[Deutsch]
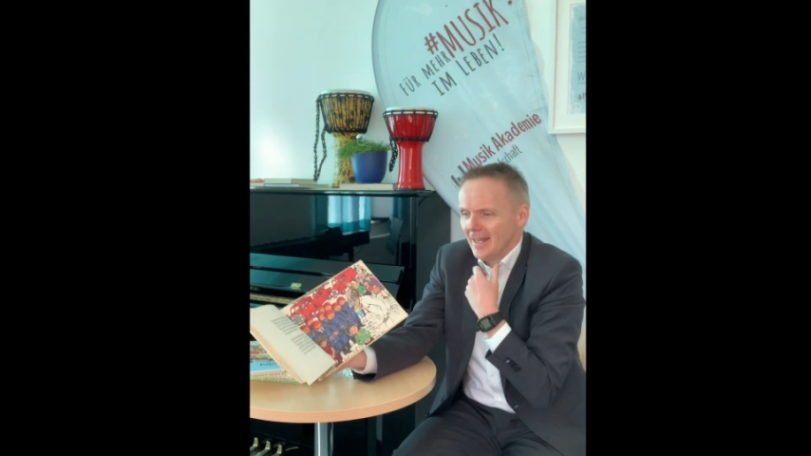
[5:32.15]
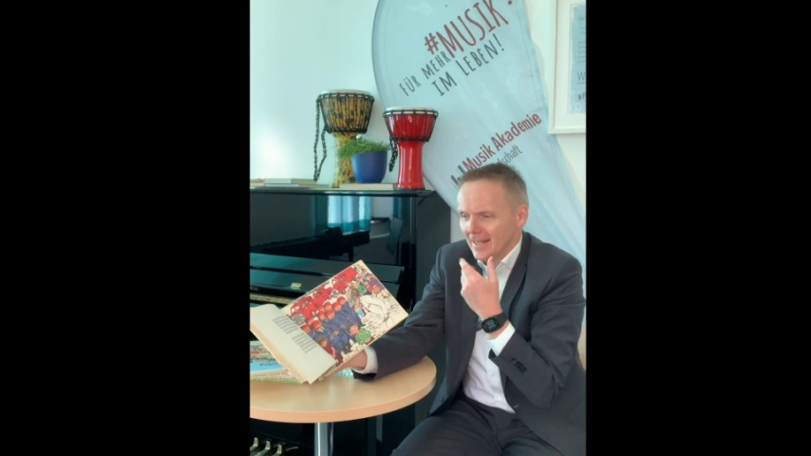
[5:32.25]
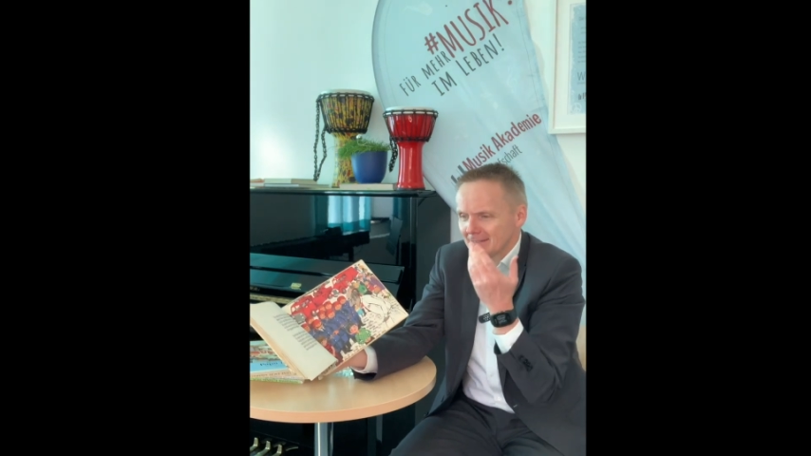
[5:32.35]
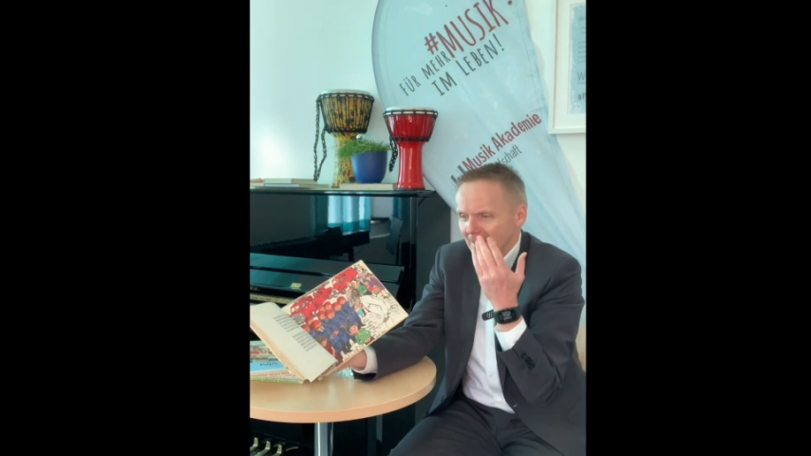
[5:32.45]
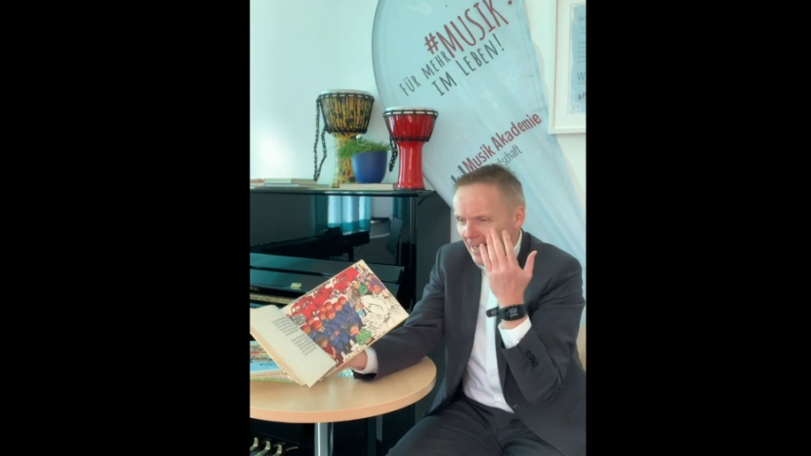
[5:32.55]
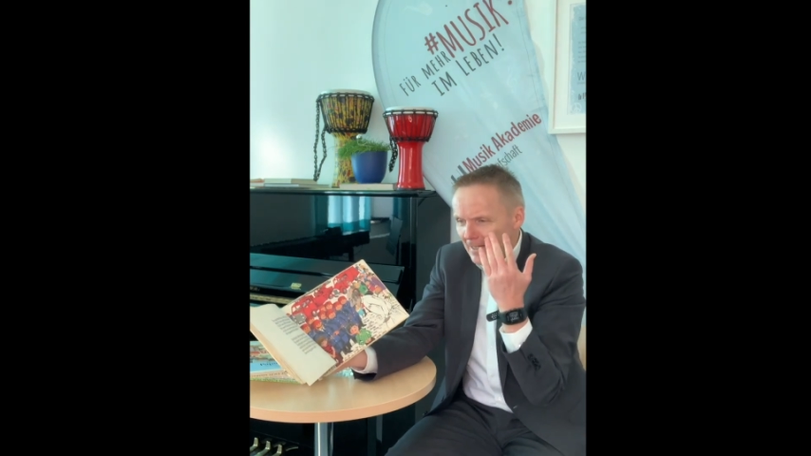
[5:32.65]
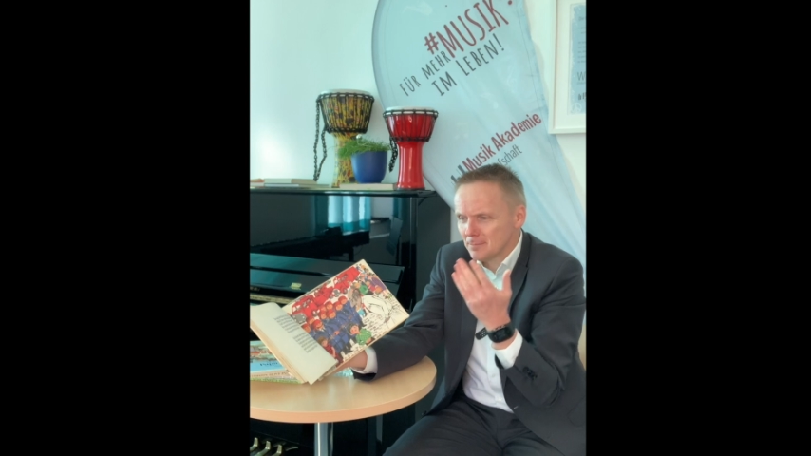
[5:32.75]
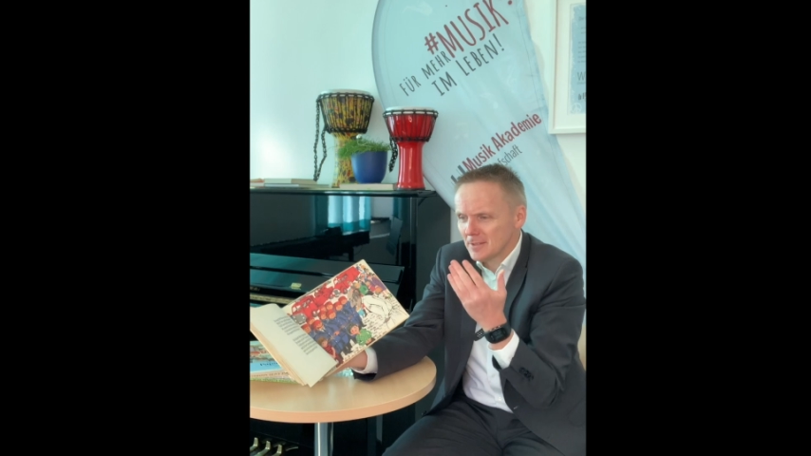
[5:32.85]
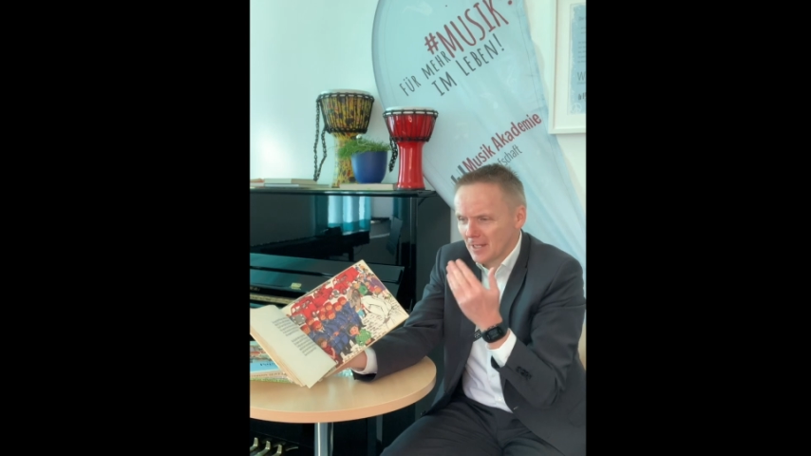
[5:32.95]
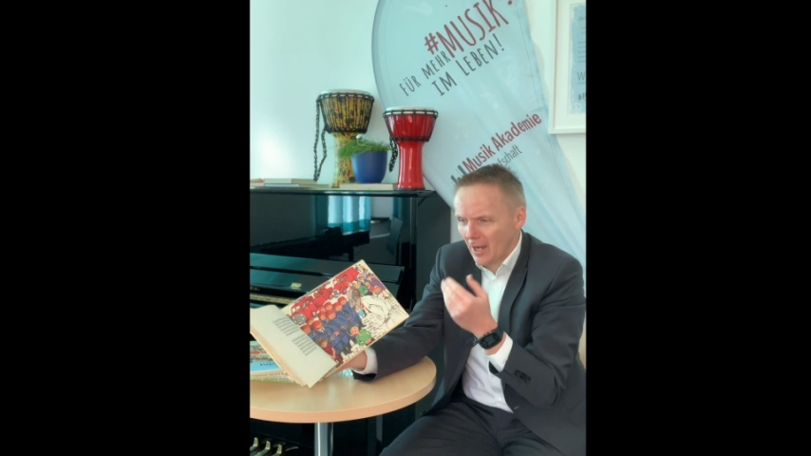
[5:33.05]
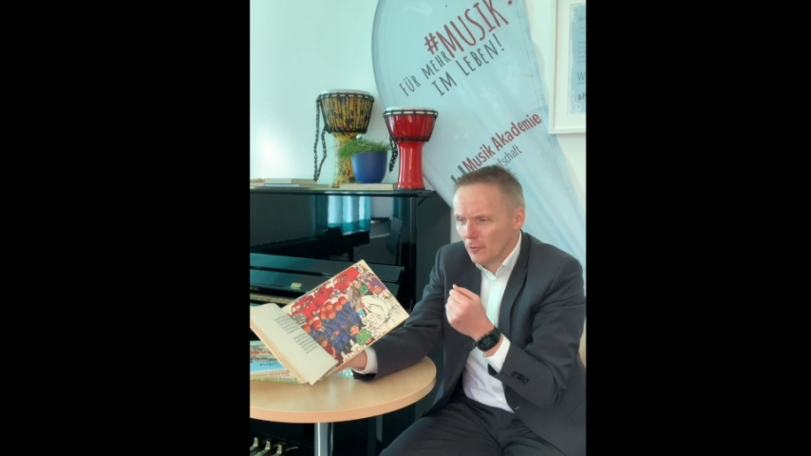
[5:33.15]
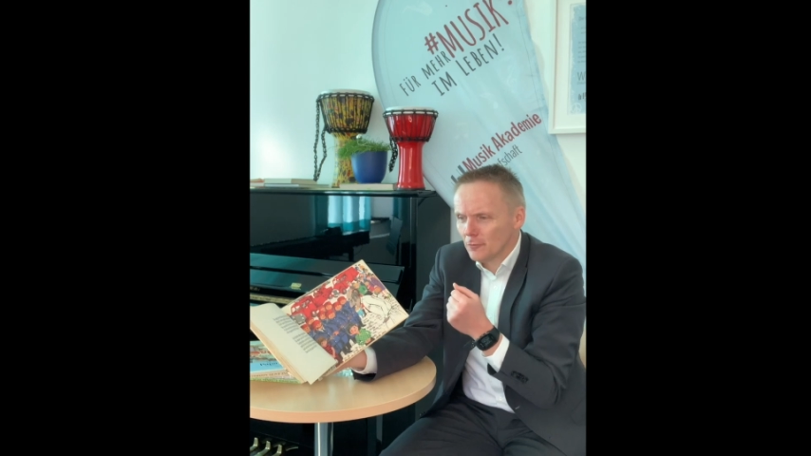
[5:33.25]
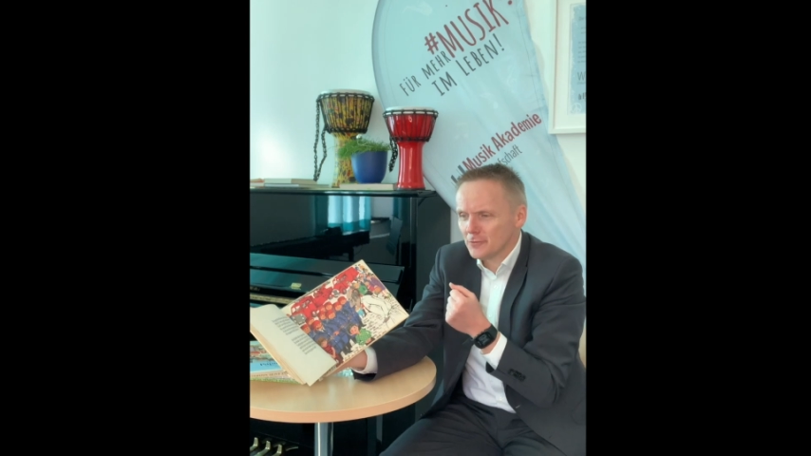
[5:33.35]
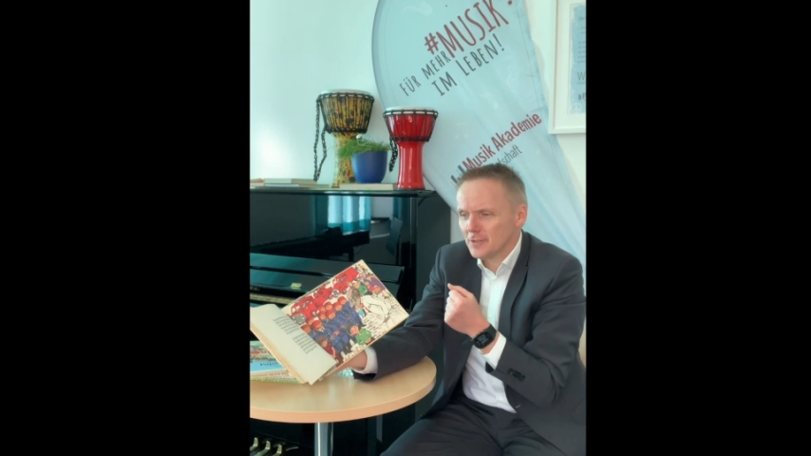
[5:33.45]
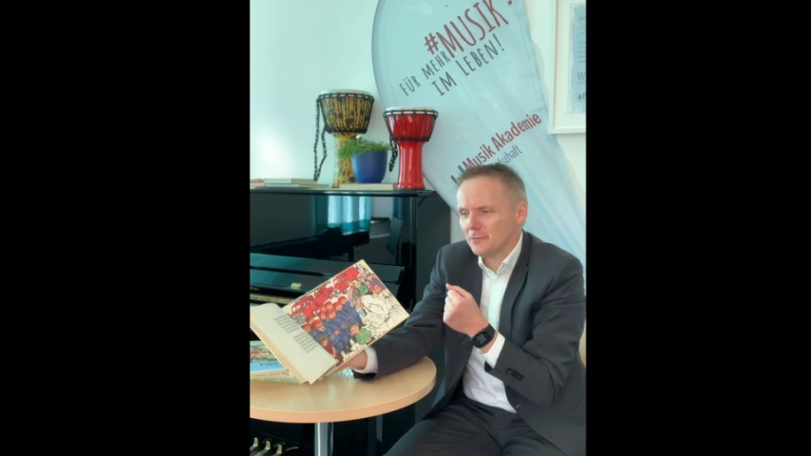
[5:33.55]
es atmet
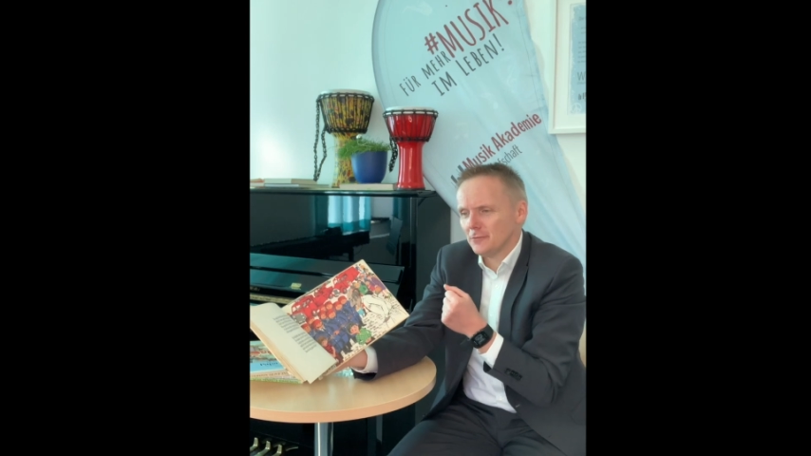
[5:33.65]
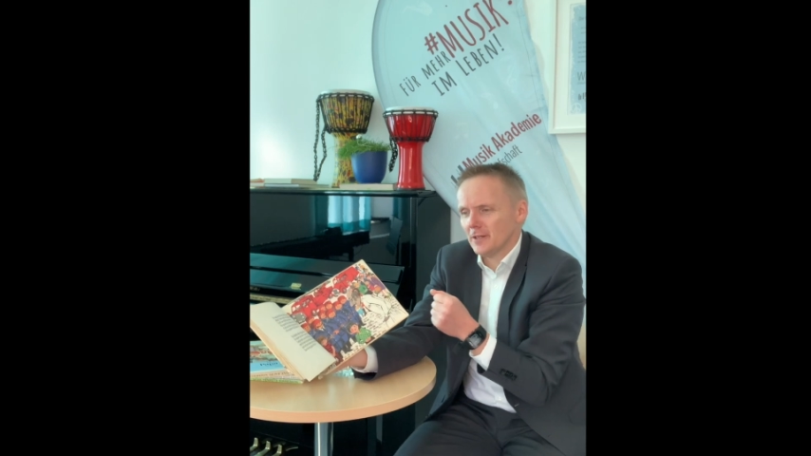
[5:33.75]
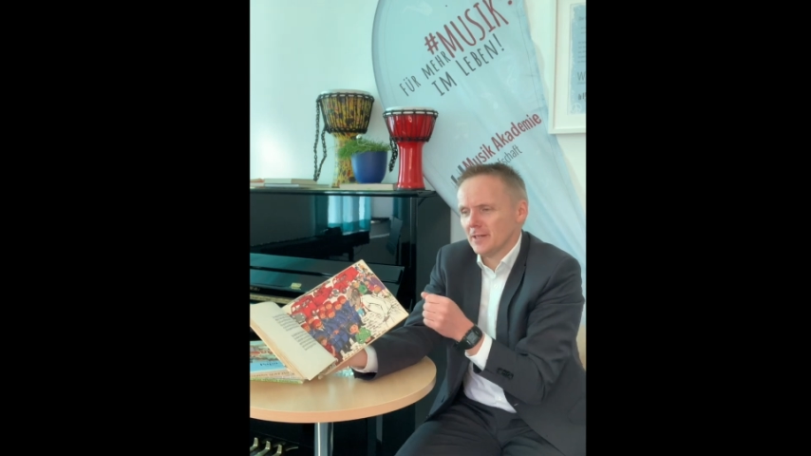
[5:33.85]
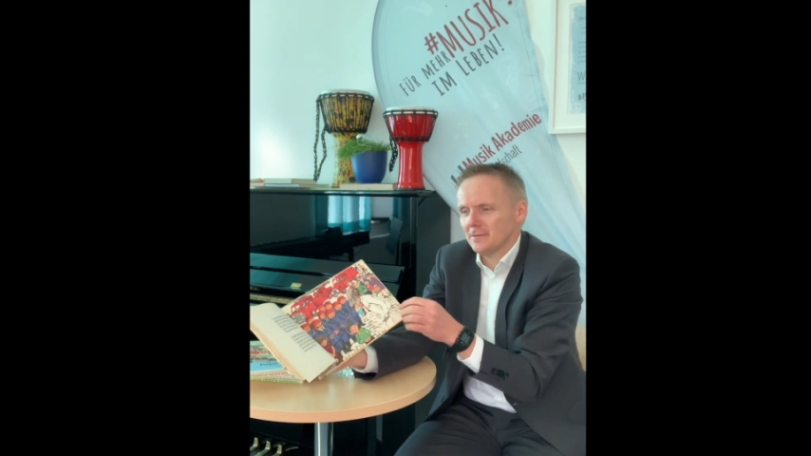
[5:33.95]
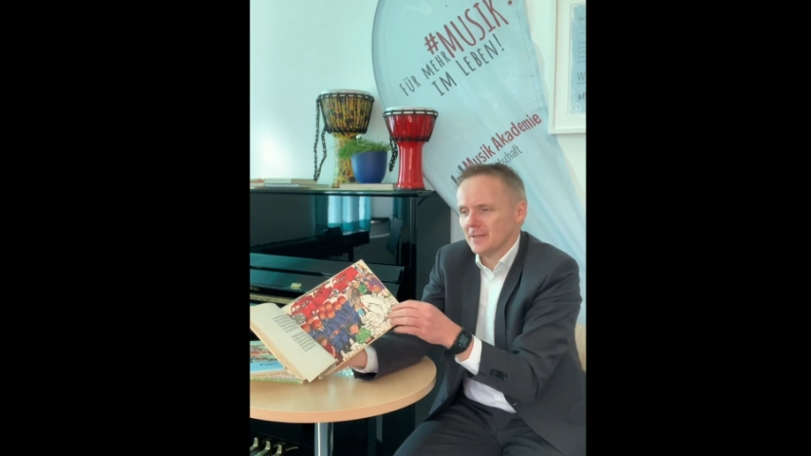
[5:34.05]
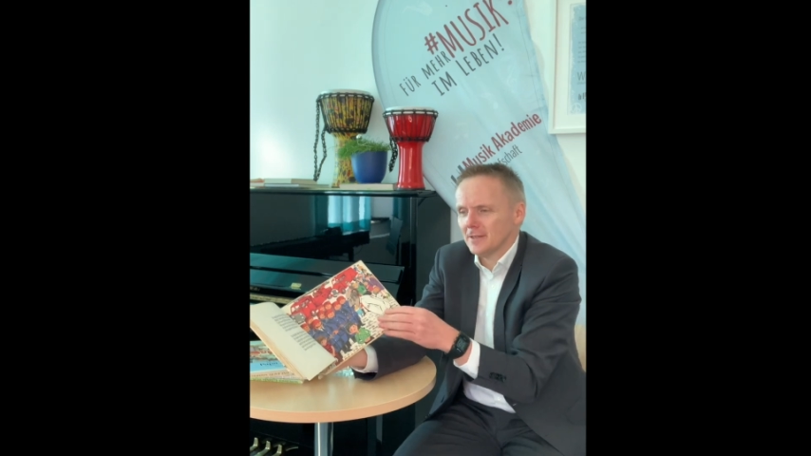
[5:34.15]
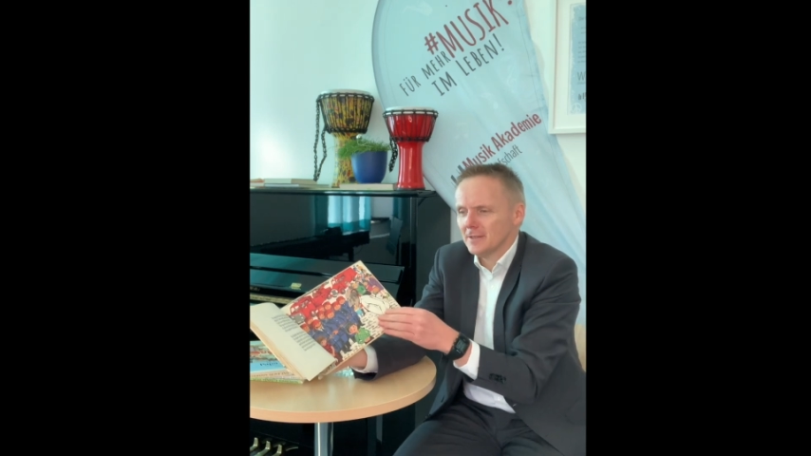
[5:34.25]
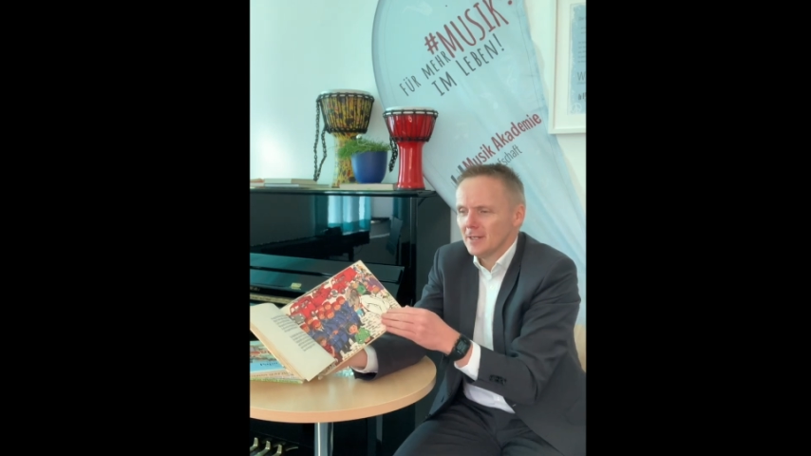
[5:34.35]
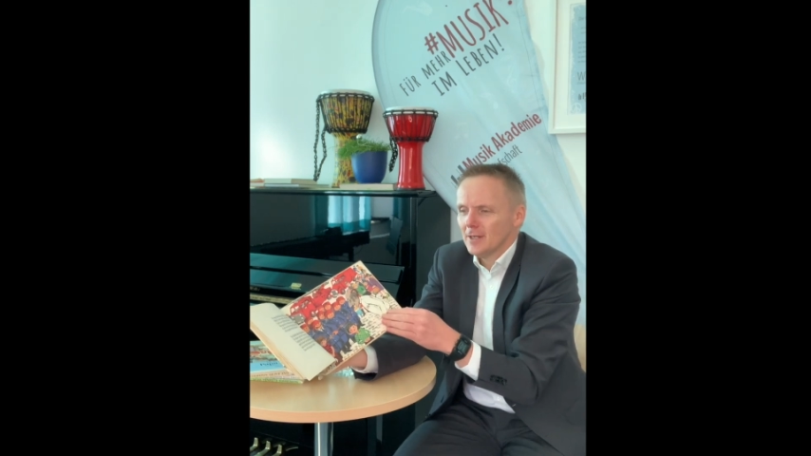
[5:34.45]
auf die Feuerwehr